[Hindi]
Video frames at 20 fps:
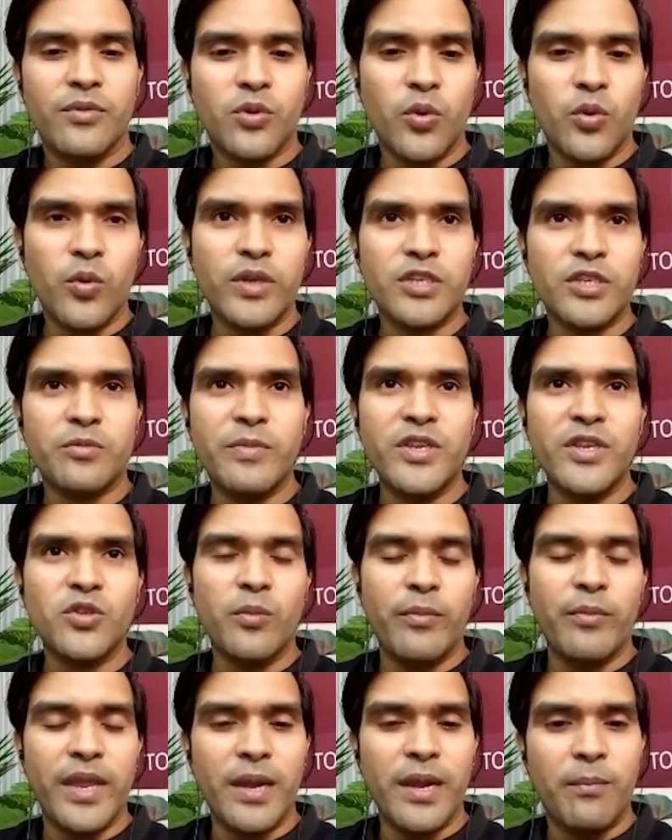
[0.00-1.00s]
तो इसमें
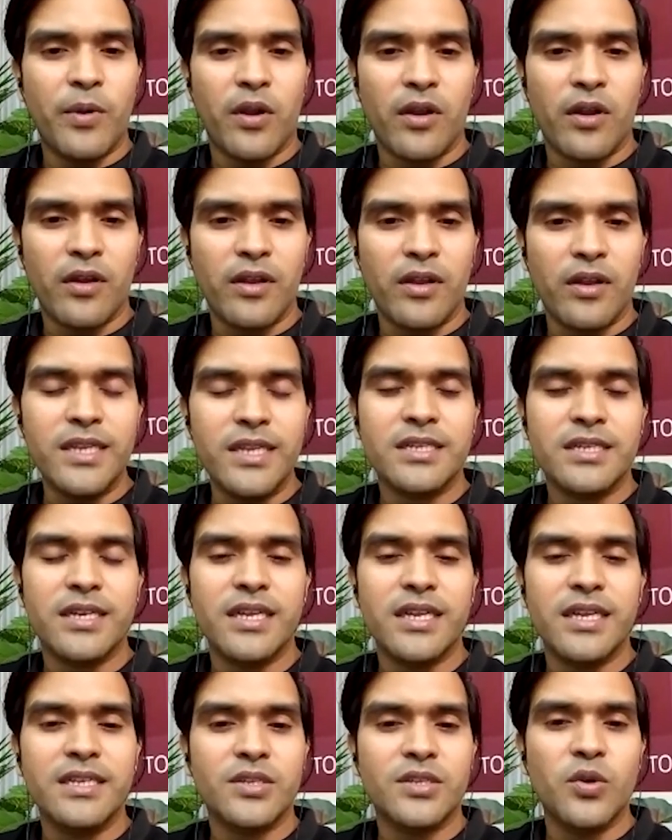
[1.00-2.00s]
जो मेन प्रोटोगनिस्ट है
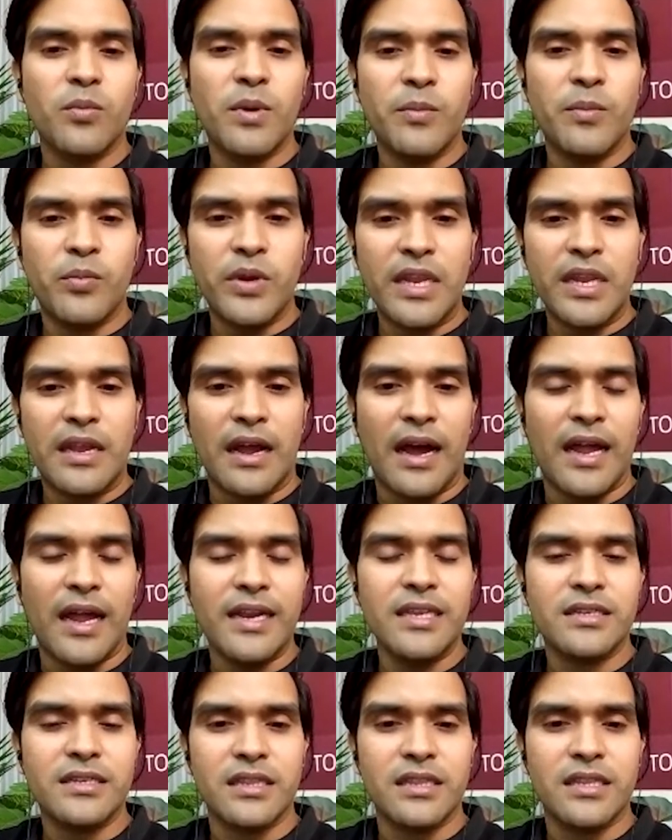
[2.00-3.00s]
जिसके ऊपर पूरी
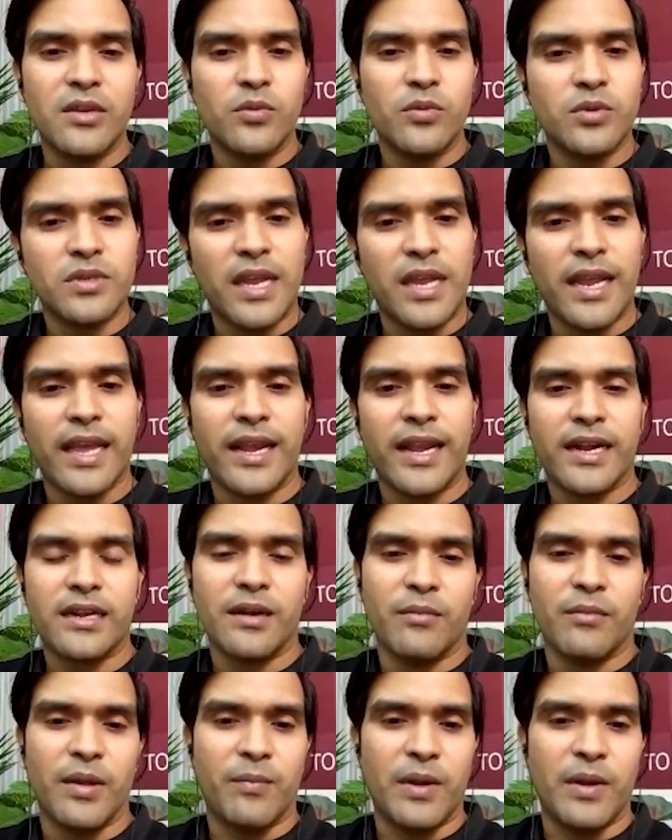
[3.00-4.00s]
कहानी चलती है उसका
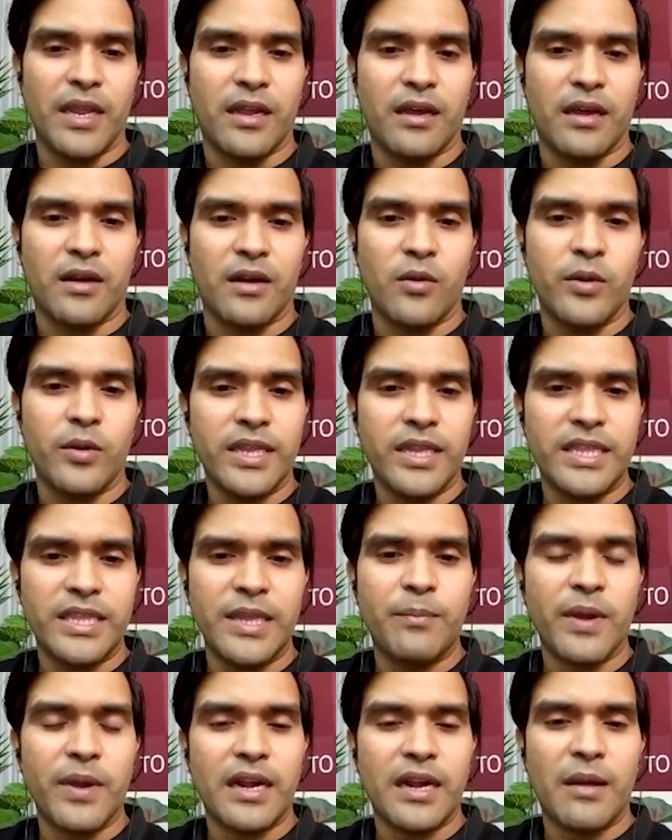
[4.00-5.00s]
कैरेक्टर मैं प्ले कर रहा हूँ
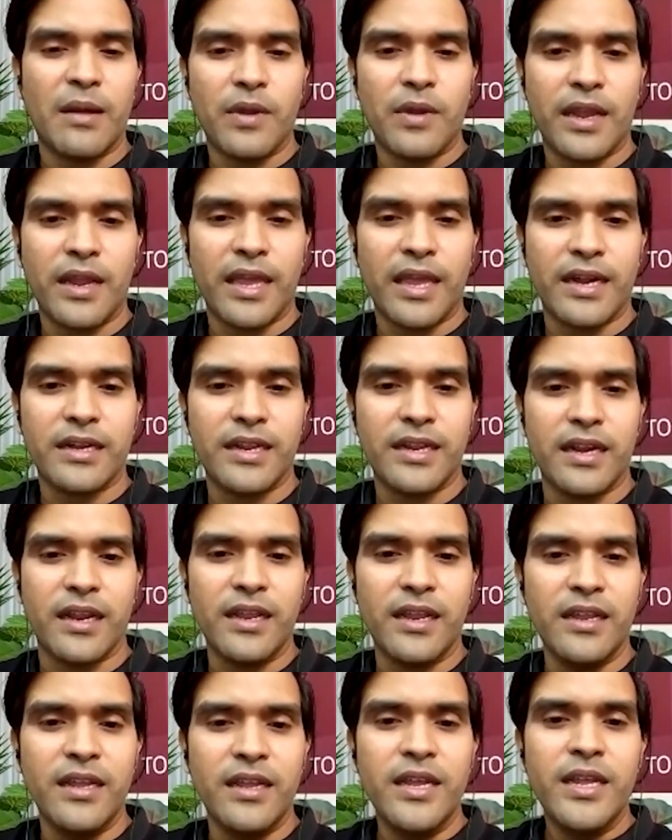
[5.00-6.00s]
दीपक नाम का कैरेक्टर
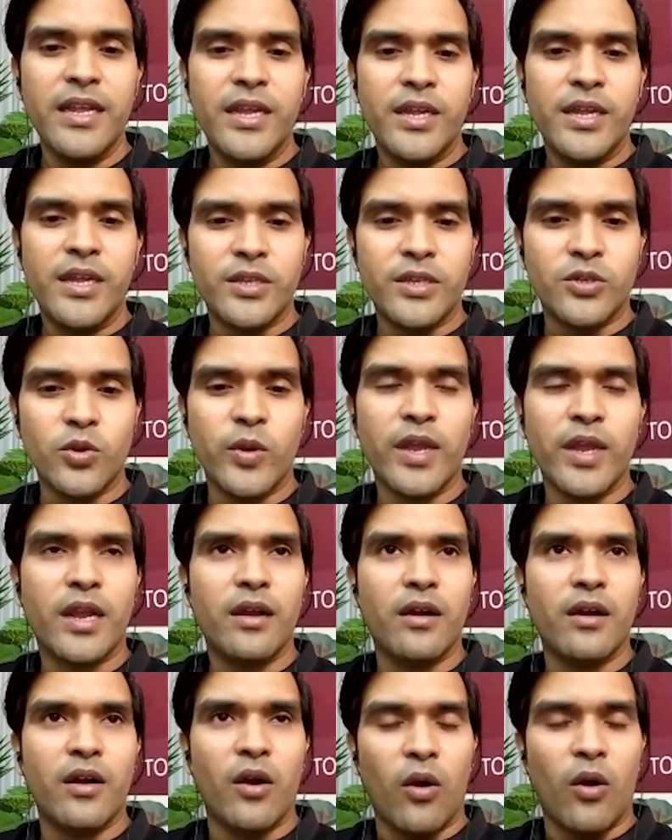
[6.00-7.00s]
है जो
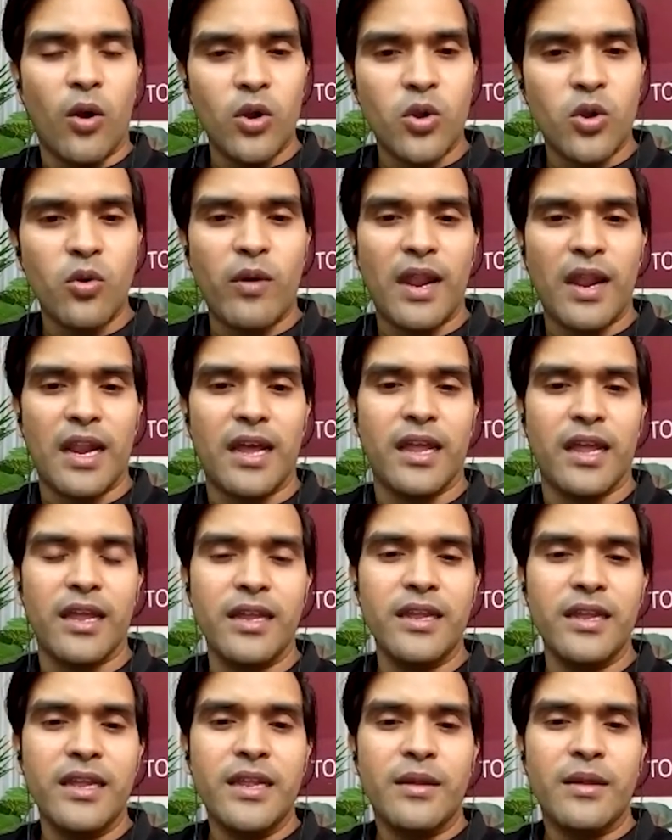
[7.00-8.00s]
एक ऑटो वाला है
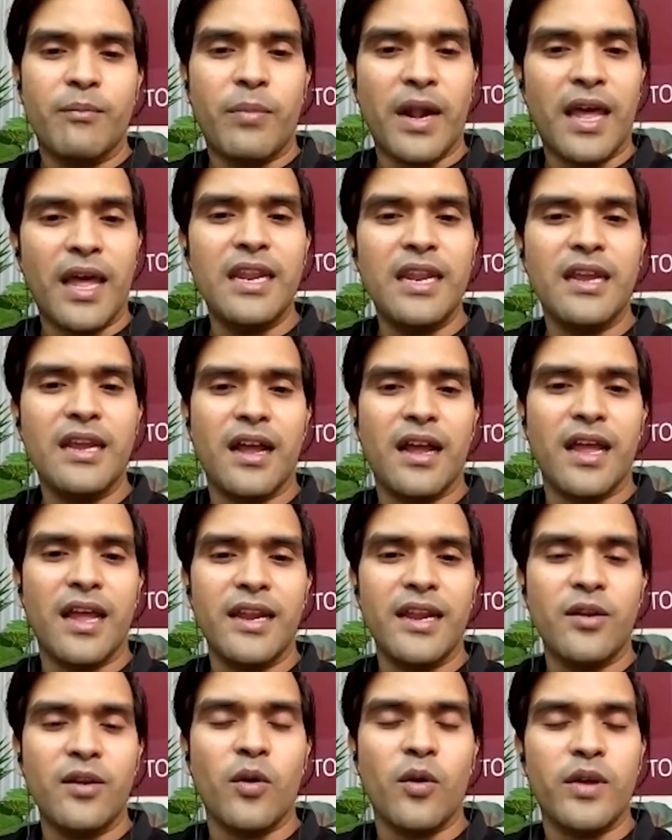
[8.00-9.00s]
पढ़ा लिखा
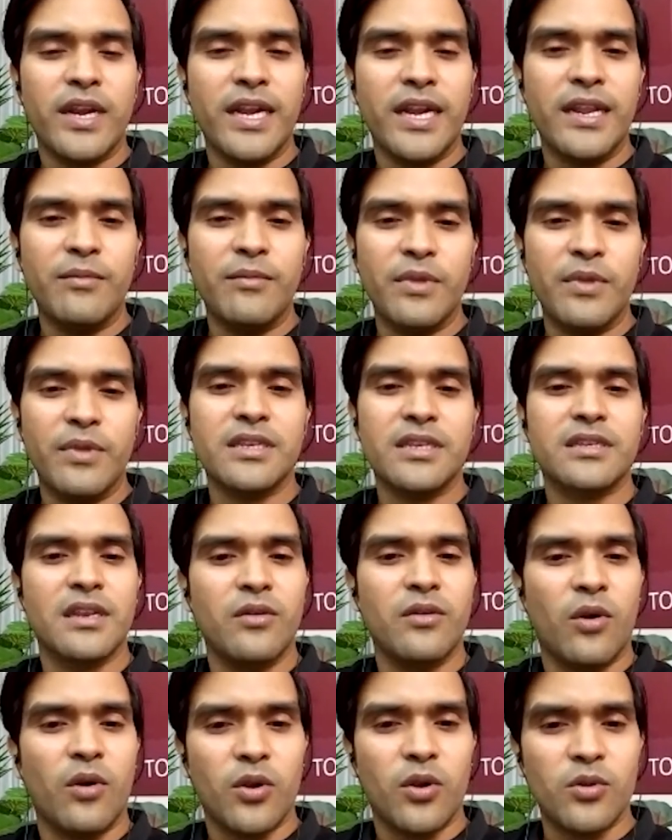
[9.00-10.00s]
है नौकरी नहीं मिलती
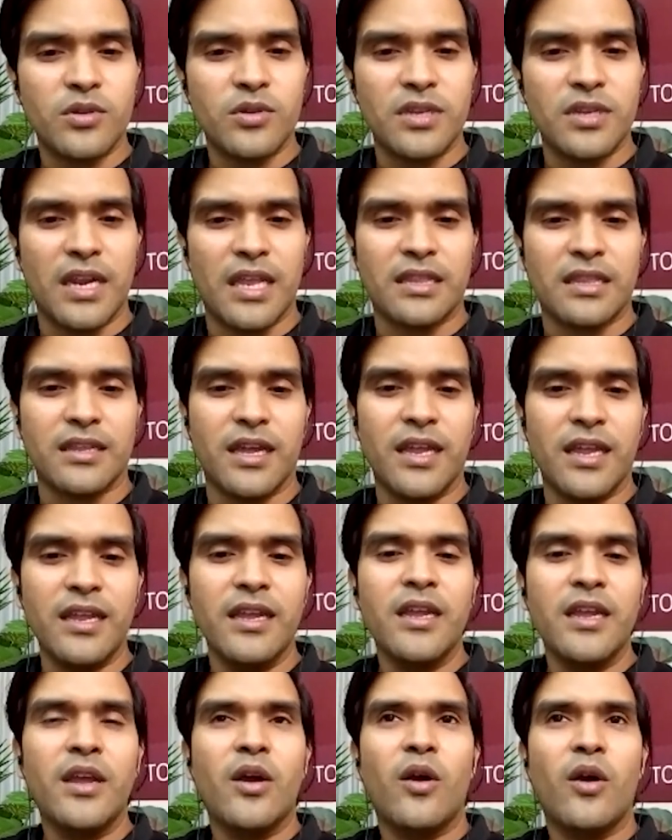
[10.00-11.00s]
इसलिए ऑटो चलाता है
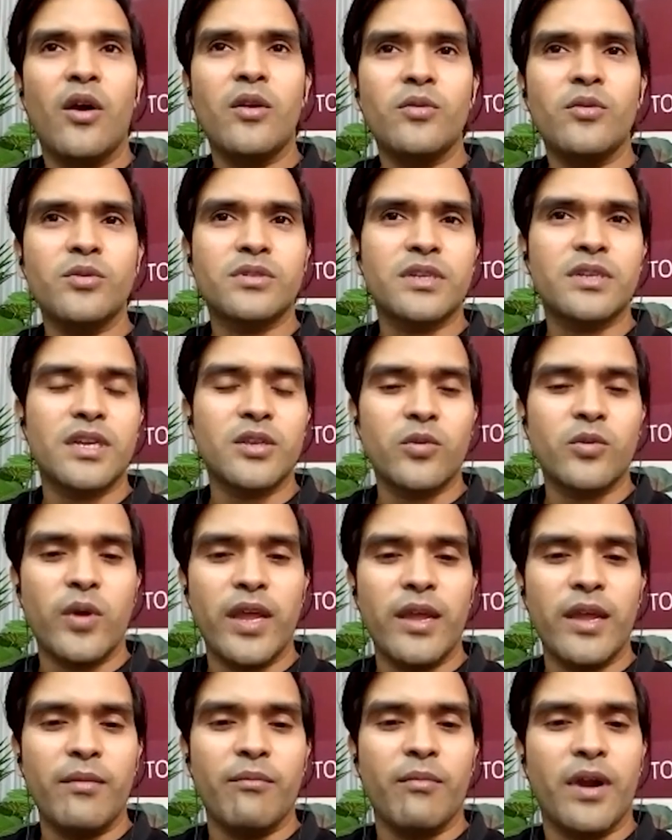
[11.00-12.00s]
और उसका जो है
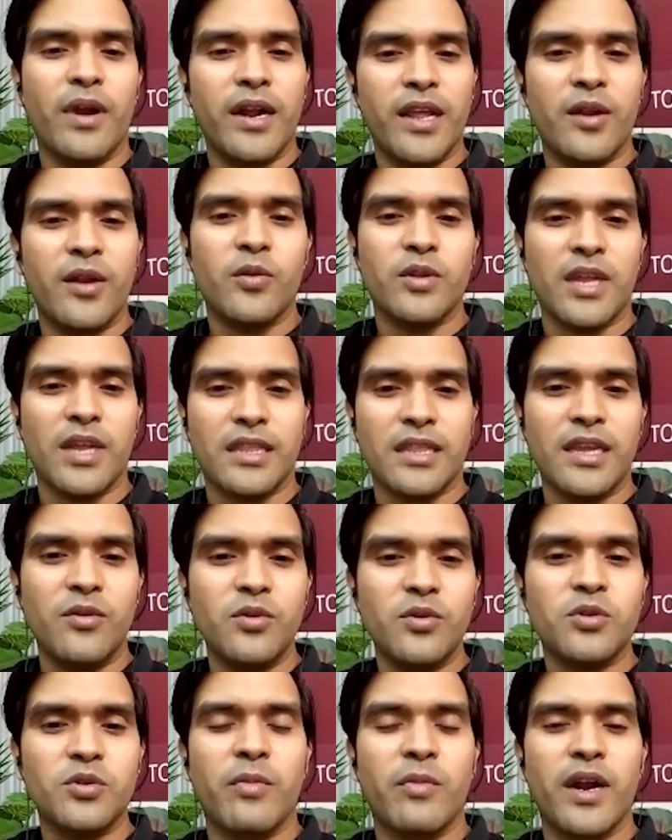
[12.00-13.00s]
मर्डर हो जाता है
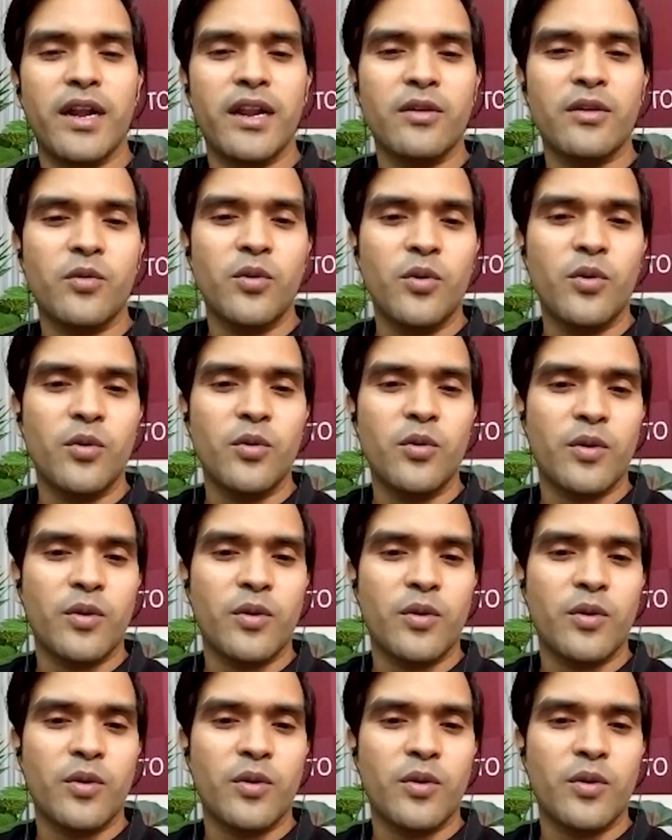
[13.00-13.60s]
उस मर्डर को